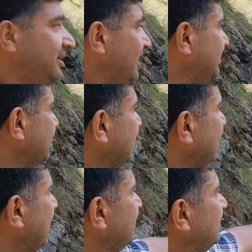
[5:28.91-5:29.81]
ये देखिए
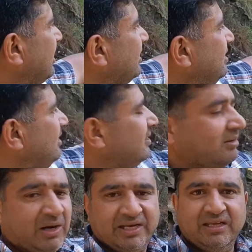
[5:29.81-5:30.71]
लाइन लगा दी
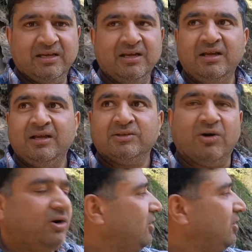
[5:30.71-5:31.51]
हमारी तो